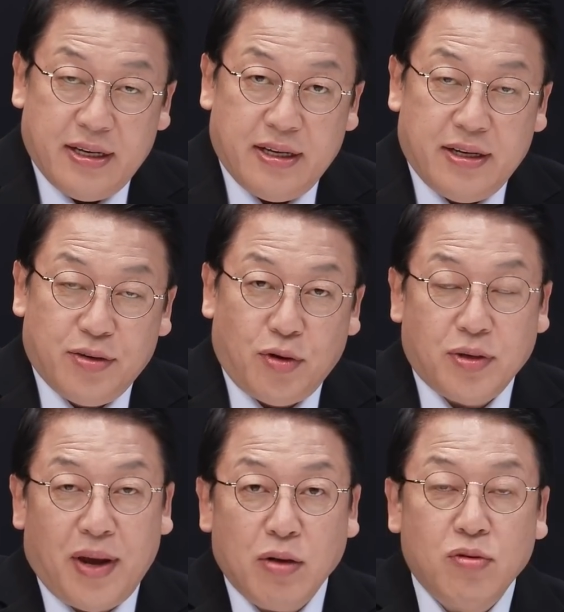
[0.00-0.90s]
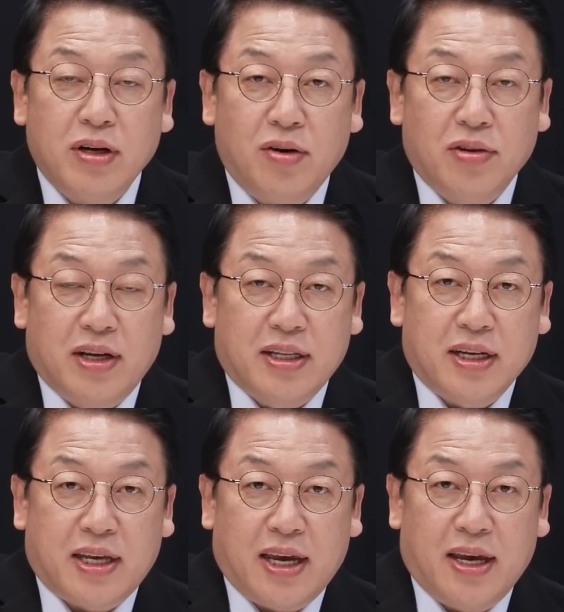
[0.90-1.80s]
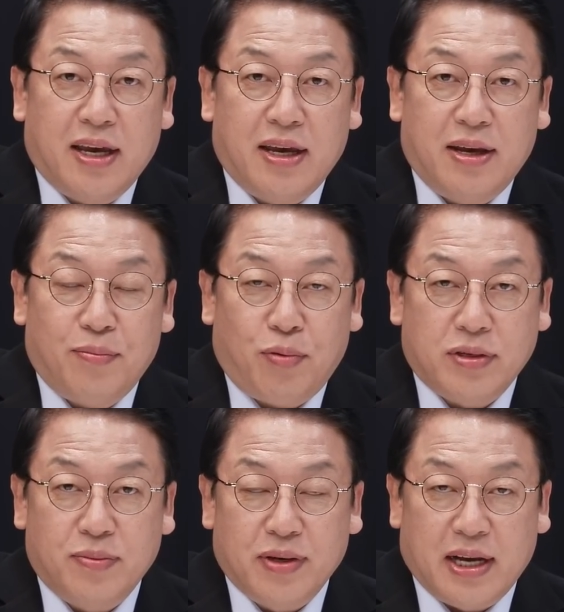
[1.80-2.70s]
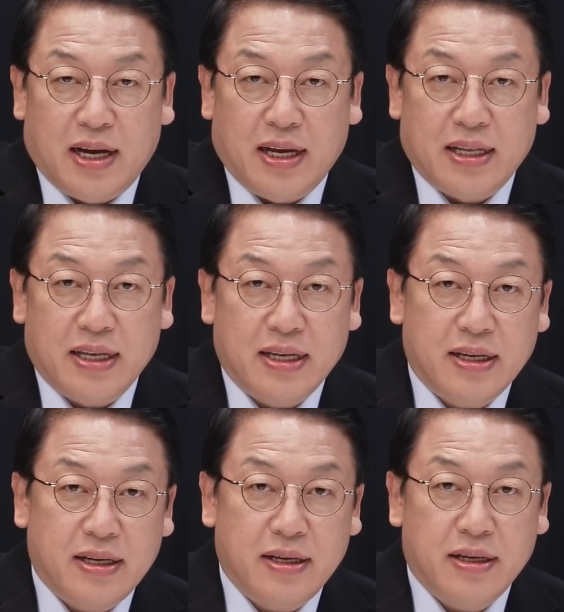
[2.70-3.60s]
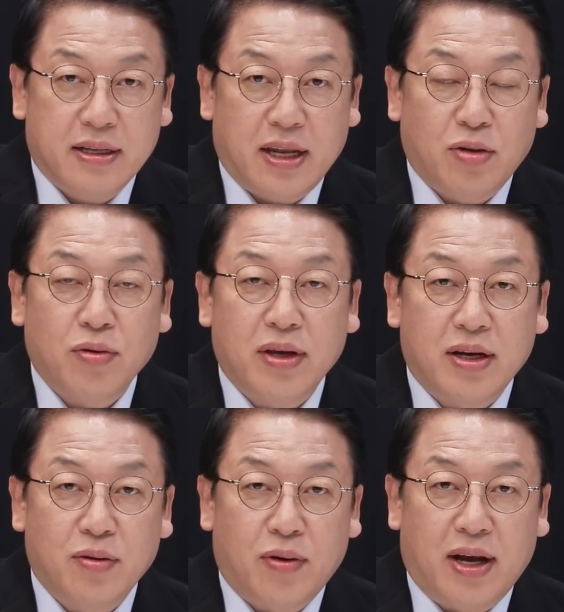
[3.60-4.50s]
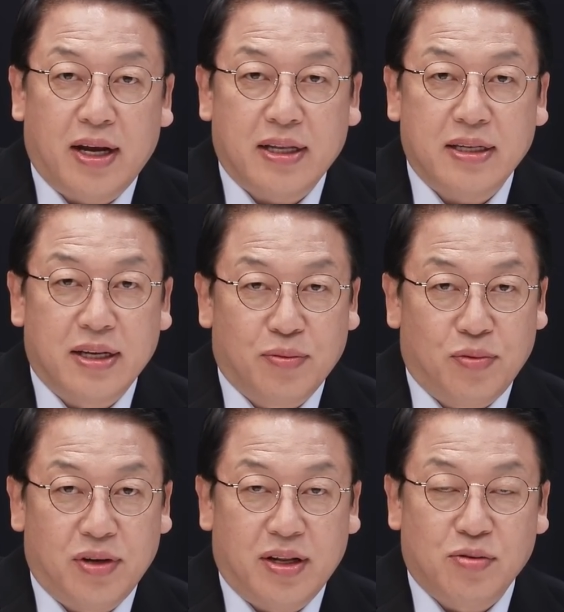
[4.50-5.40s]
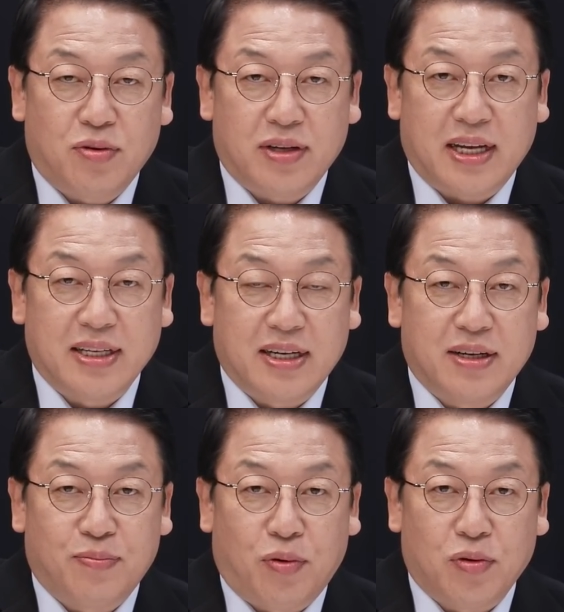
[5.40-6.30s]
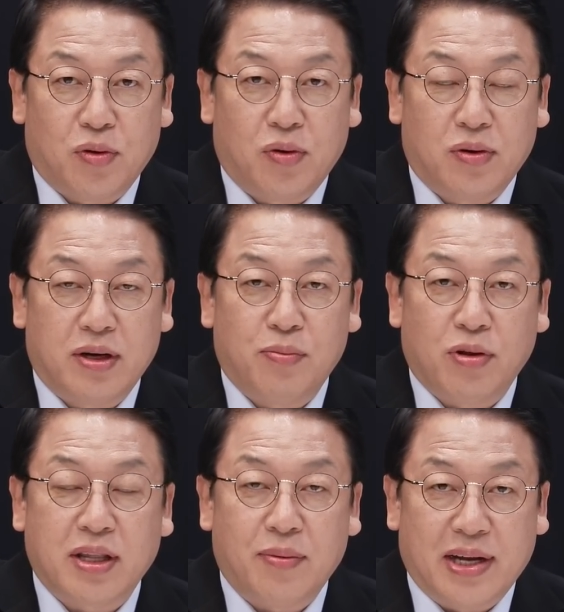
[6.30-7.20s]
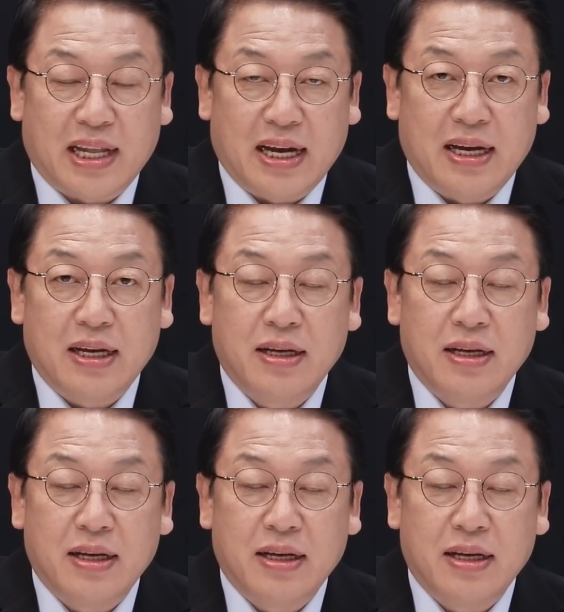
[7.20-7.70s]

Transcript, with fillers: 어, 요즘 한국 언론 어떻게 보십니까 어, 대통령과 영부인을 둘러싼 여러 보도를 볼 때마다